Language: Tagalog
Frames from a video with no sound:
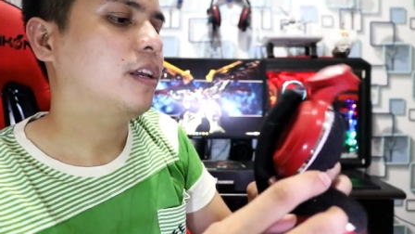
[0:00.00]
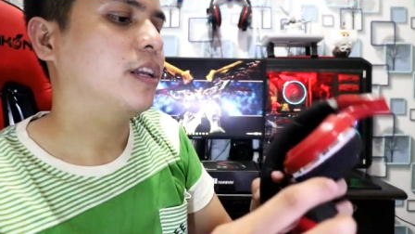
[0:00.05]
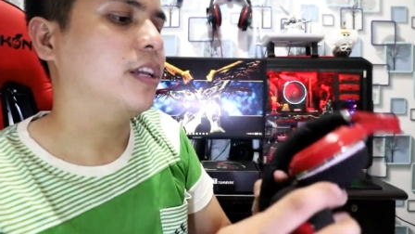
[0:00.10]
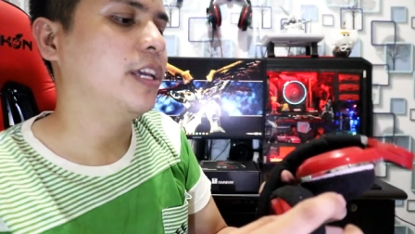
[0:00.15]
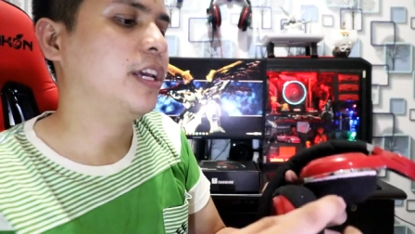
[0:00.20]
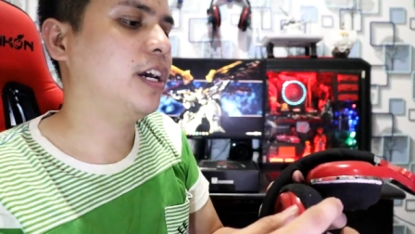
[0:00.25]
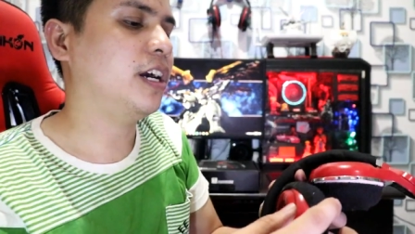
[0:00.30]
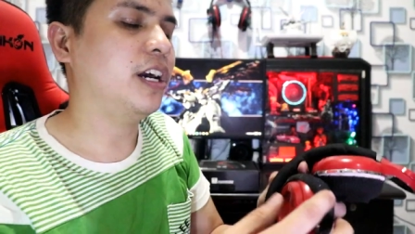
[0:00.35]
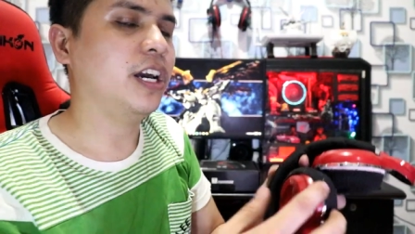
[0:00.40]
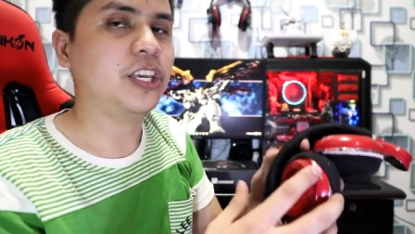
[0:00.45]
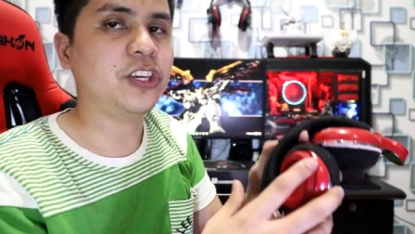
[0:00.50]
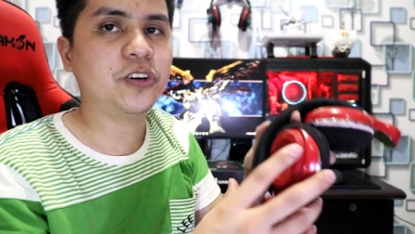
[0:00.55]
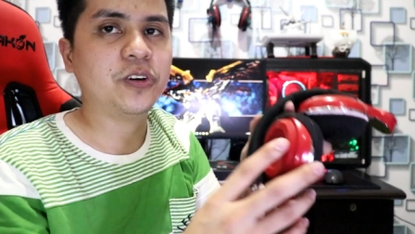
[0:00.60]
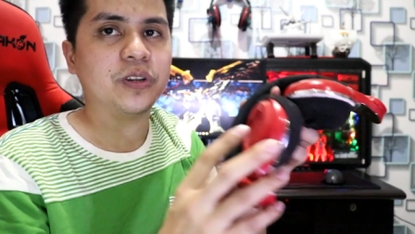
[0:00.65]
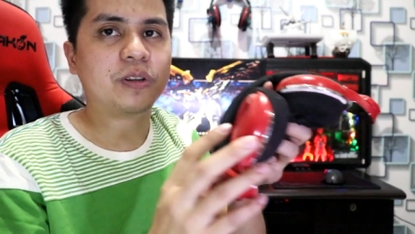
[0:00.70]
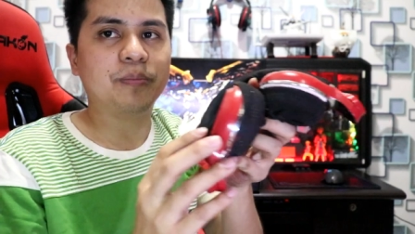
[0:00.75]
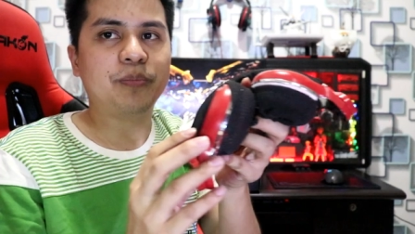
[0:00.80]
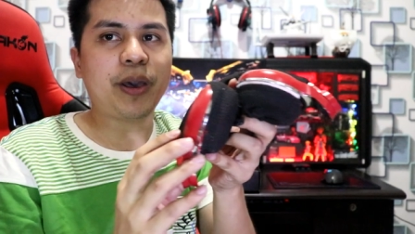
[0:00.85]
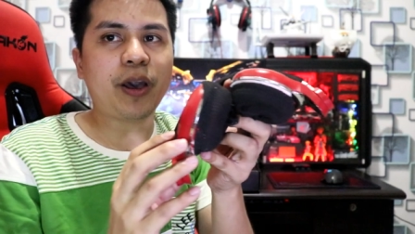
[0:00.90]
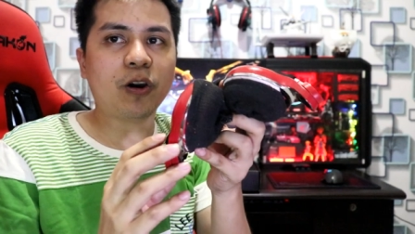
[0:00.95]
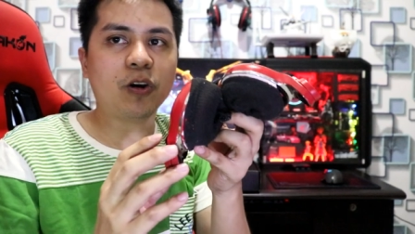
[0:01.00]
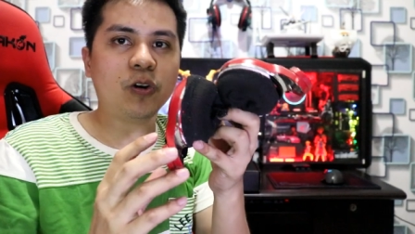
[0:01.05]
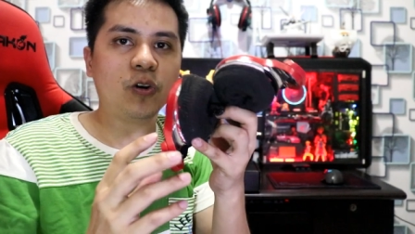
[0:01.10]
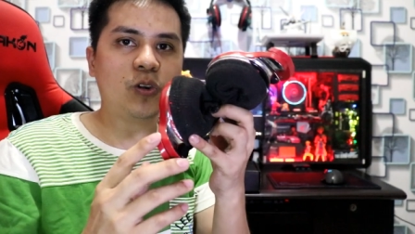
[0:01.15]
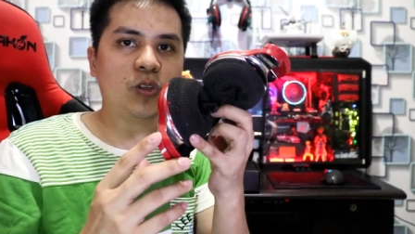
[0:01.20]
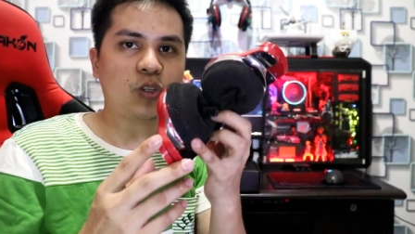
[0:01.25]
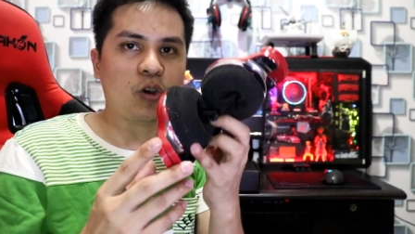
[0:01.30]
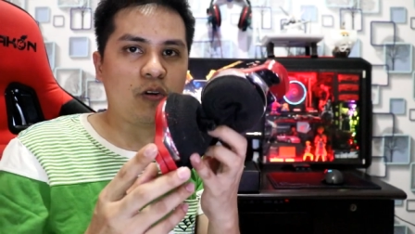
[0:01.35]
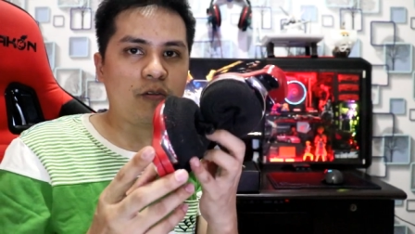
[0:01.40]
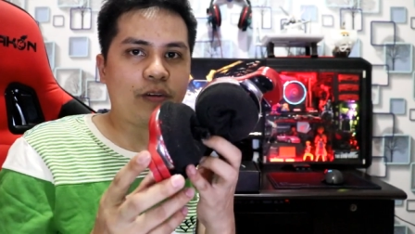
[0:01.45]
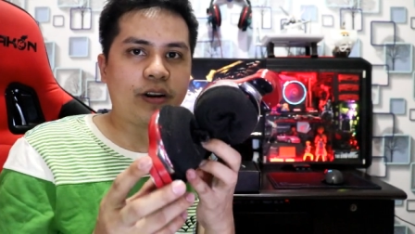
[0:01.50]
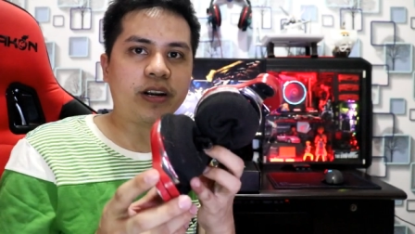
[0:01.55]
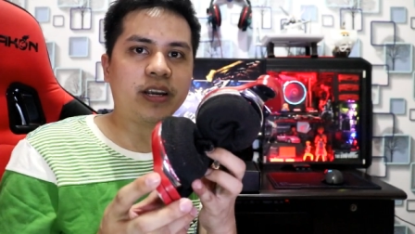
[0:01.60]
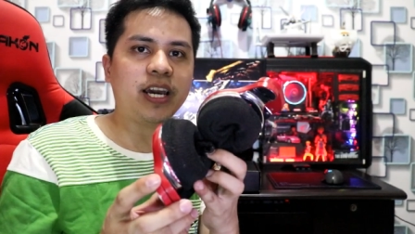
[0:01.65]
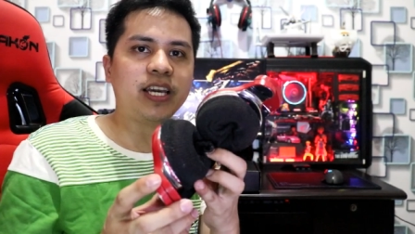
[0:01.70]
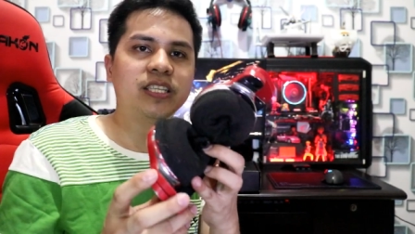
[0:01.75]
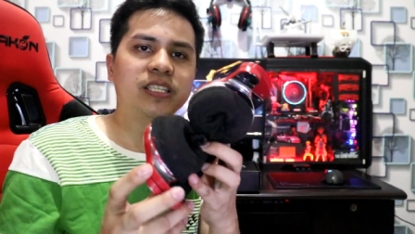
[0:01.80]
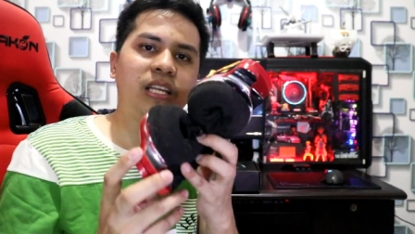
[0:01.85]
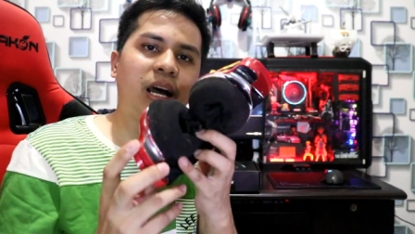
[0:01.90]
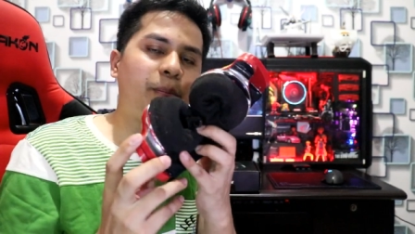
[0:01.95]
Kaya yeah, yun. Pero so far
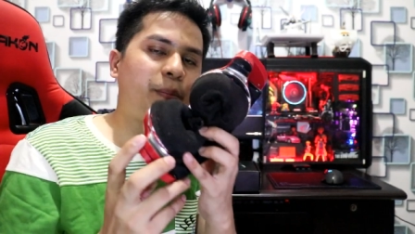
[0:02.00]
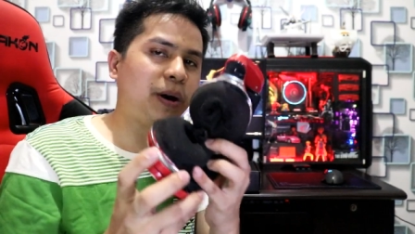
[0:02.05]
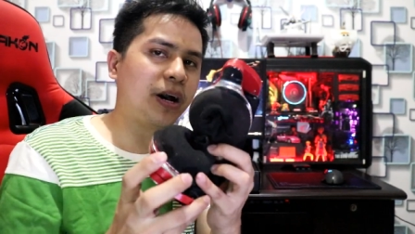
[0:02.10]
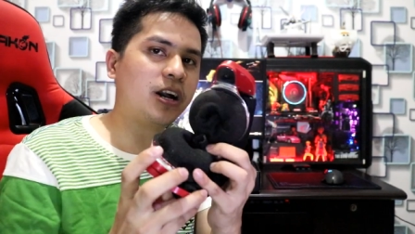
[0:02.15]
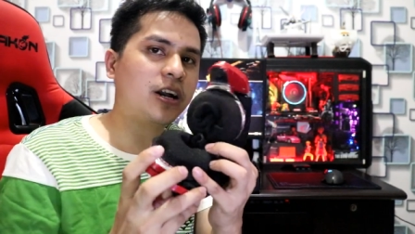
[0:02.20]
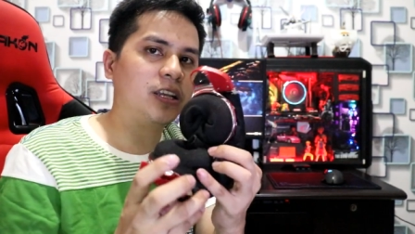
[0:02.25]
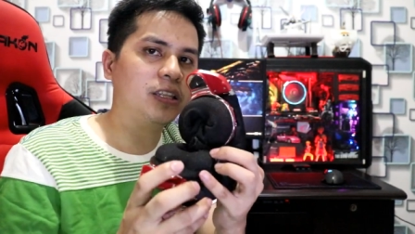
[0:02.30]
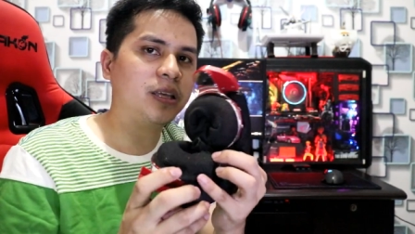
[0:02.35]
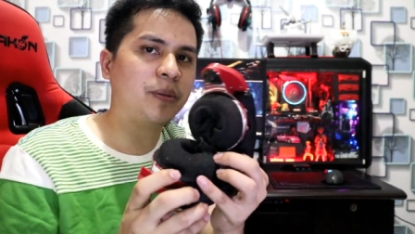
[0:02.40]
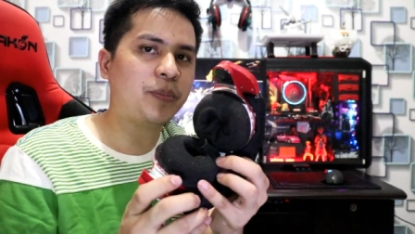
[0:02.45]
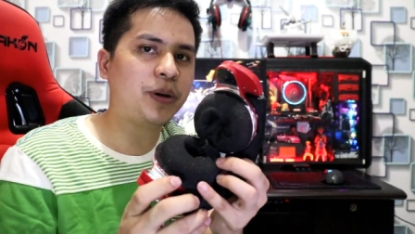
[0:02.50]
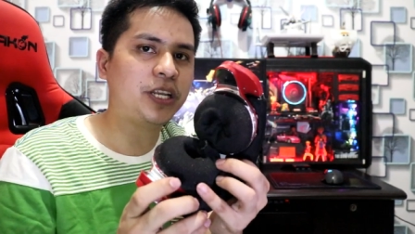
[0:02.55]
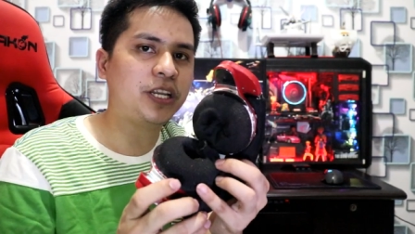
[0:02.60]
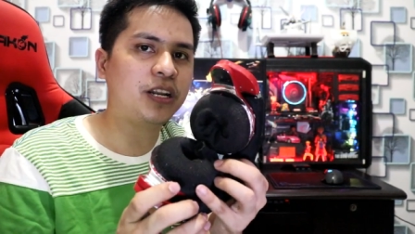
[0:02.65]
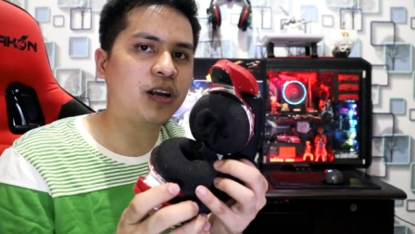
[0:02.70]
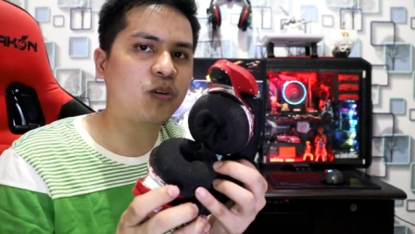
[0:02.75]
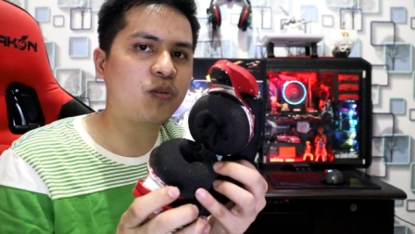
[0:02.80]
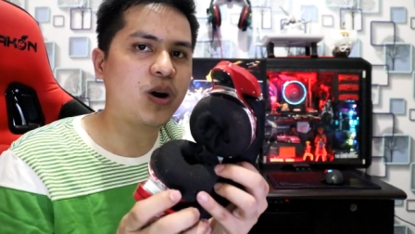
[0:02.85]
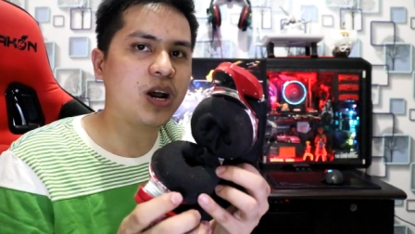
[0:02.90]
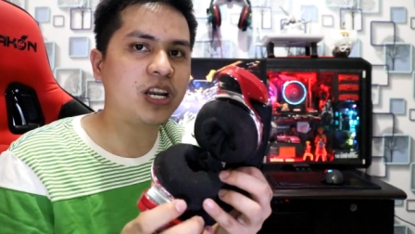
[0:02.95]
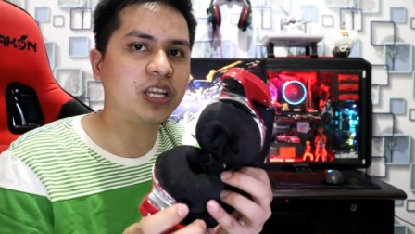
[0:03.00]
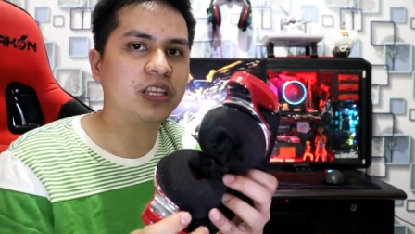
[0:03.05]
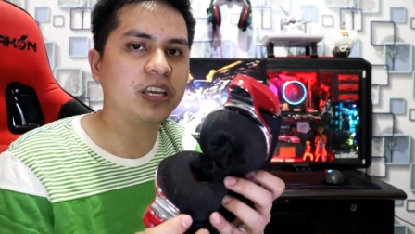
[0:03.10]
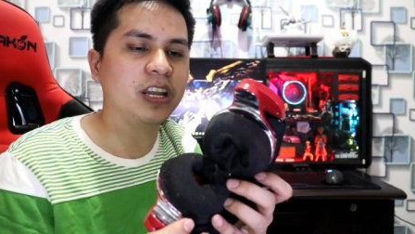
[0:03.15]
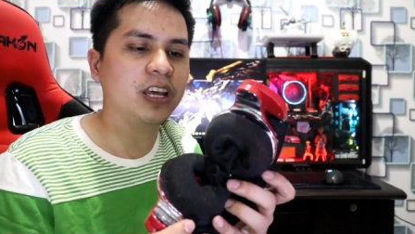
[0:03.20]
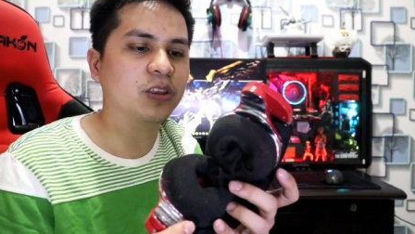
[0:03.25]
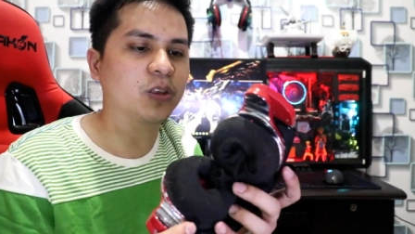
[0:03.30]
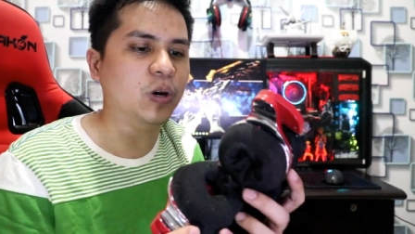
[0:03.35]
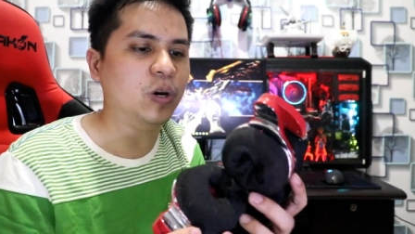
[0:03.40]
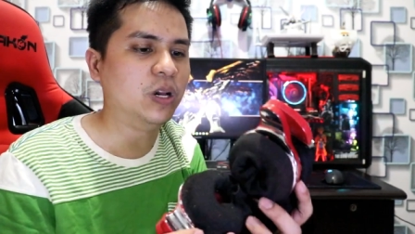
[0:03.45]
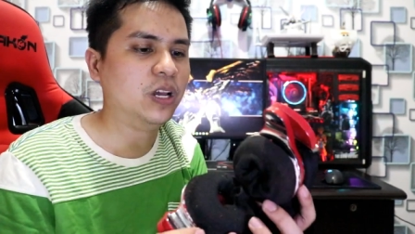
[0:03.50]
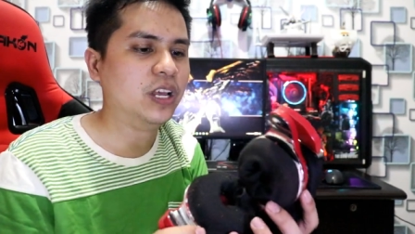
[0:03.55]
guys, napakaganda pa din ang quality nito.